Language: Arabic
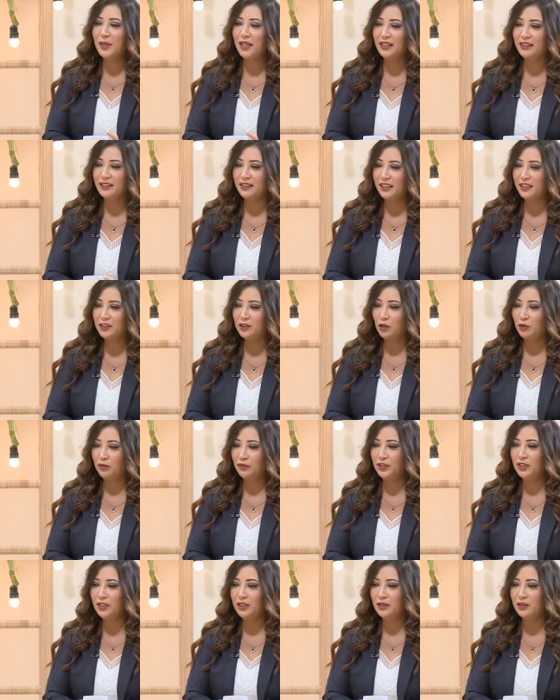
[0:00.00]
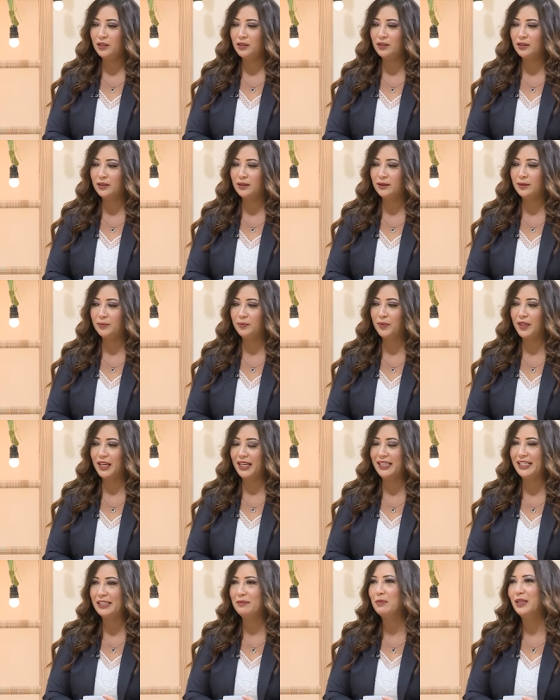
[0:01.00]
للجرين كوفي آه
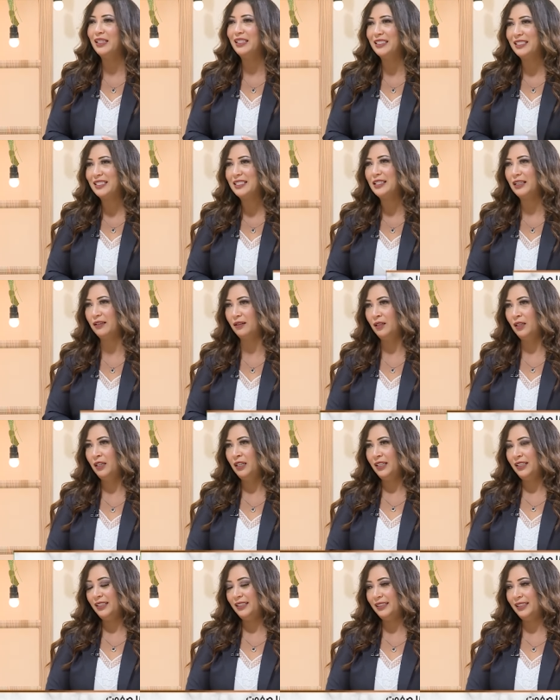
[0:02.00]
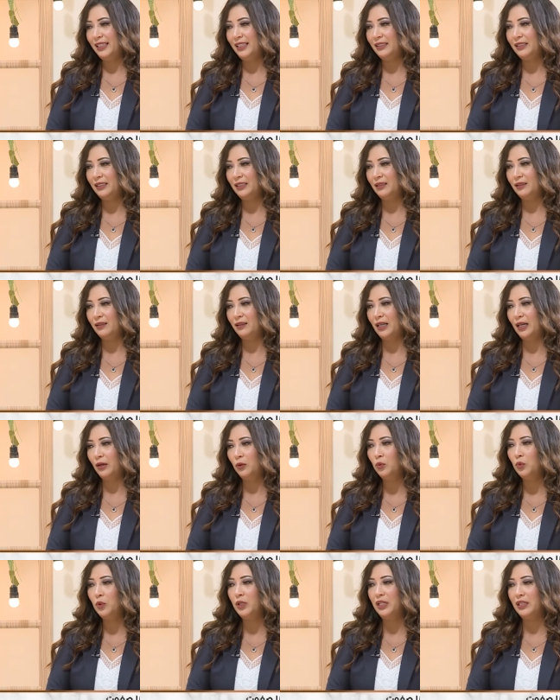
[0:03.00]
احنا تميزنا ان احنا
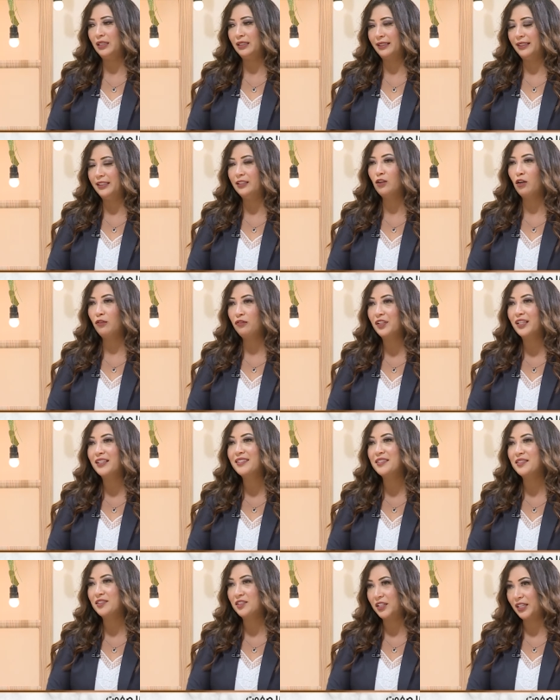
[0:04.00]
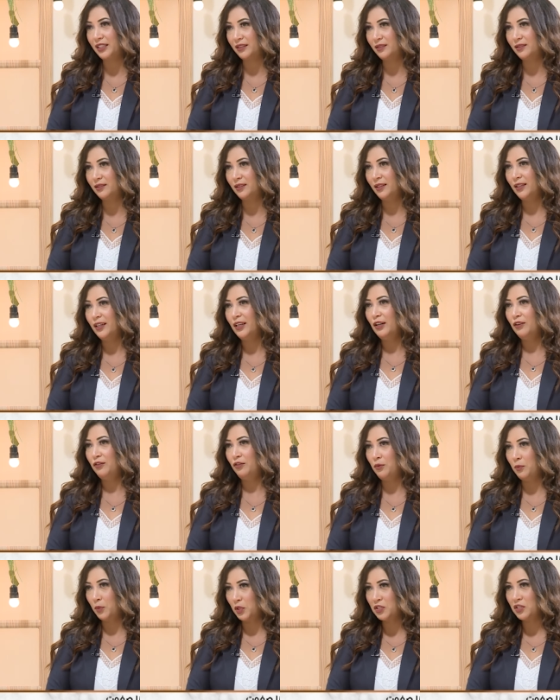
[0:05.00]
اول جرين كوفي اكستراكت
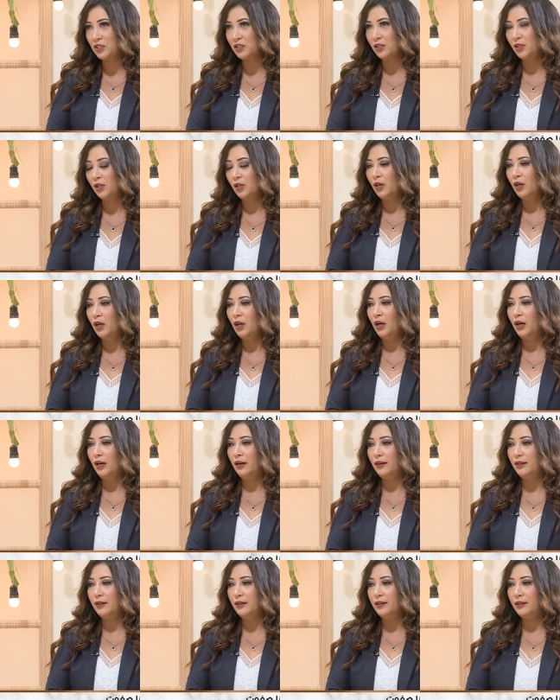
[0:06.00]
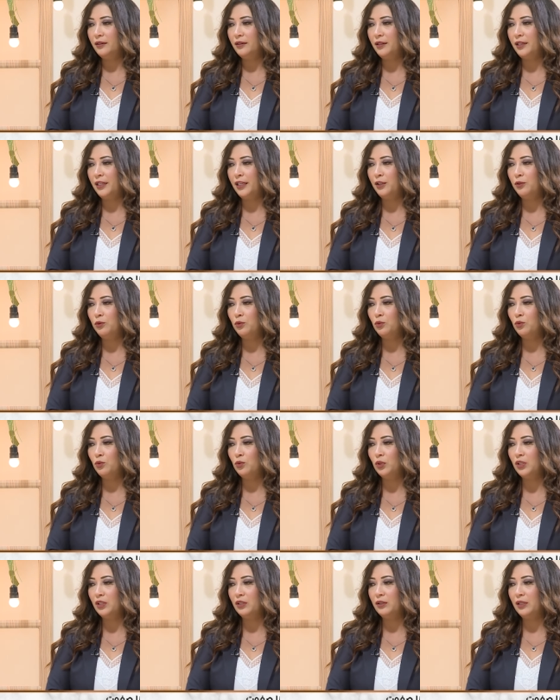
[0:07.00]
في مصر آه
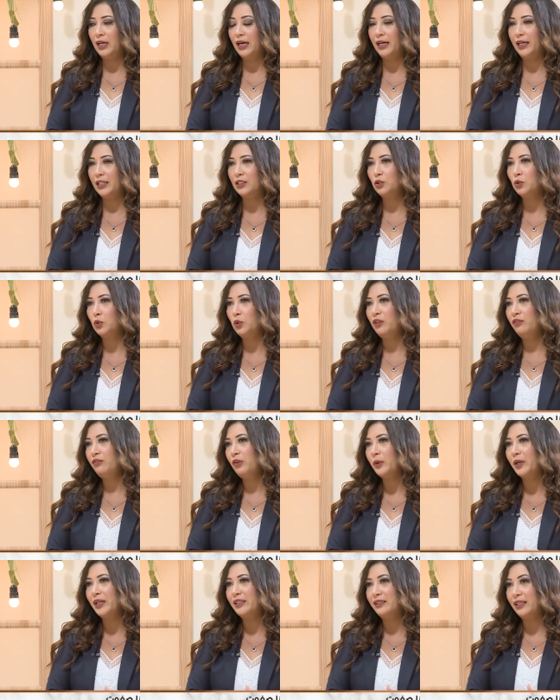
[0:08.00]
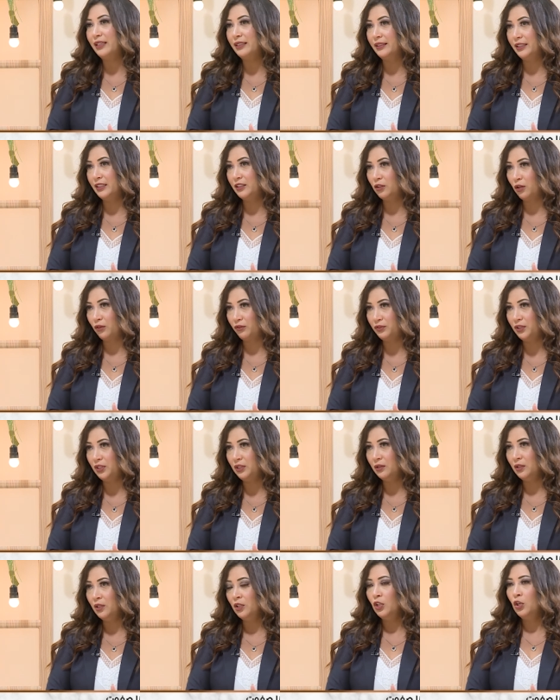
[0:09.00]
لانه اخذ كل فوائد الجرين كوفي
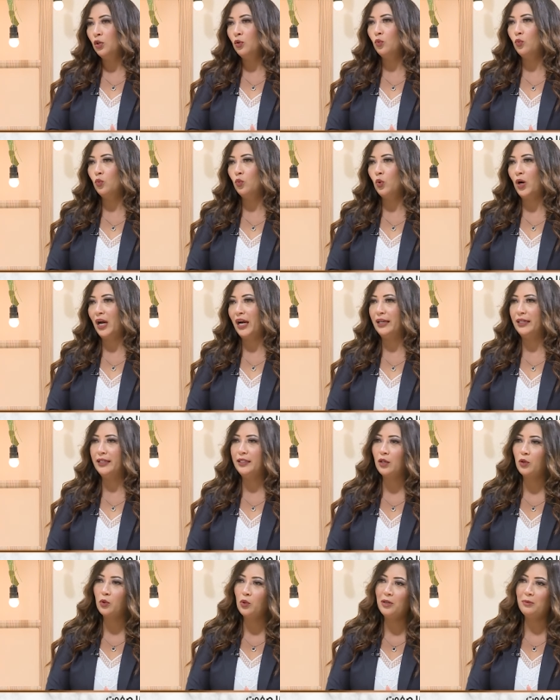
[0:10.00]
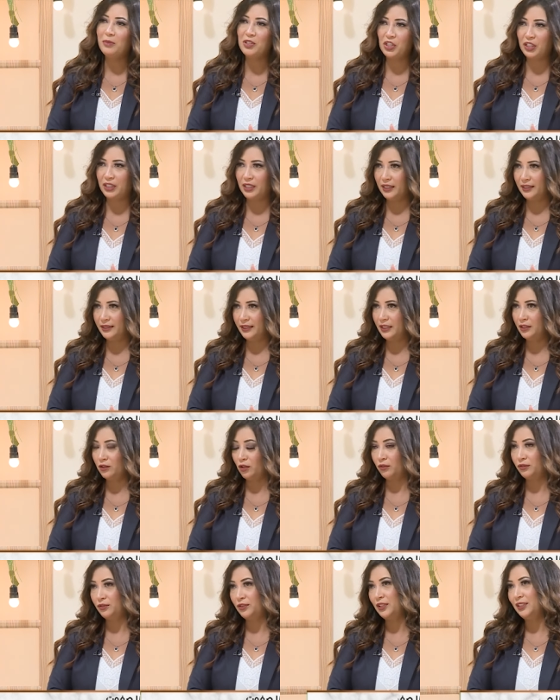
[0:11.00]
وحلينا كل مشاكل الجرين
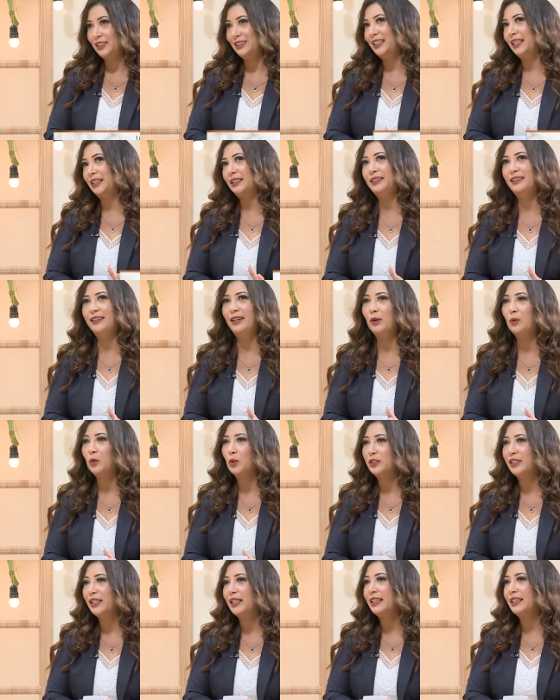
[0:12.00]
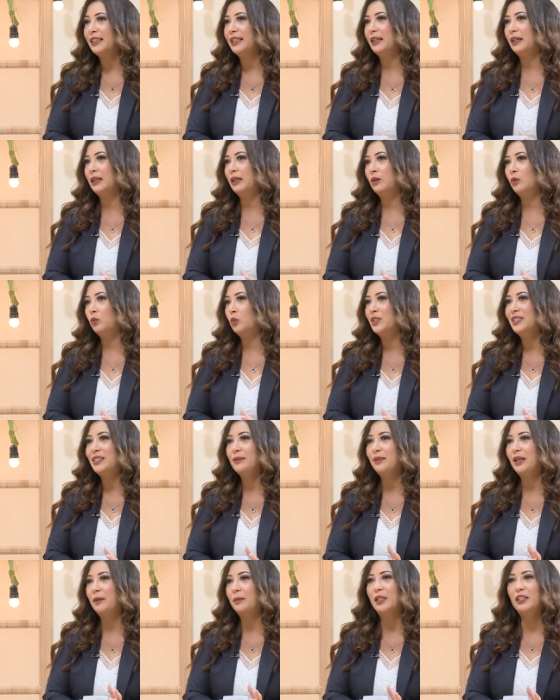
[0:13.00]
كوفي يعني لو قلت لك آه وانت
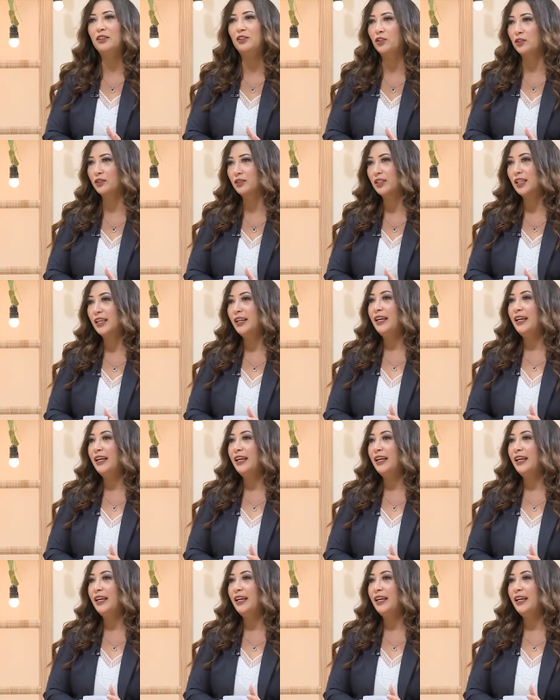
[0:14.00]
بتعملي دايت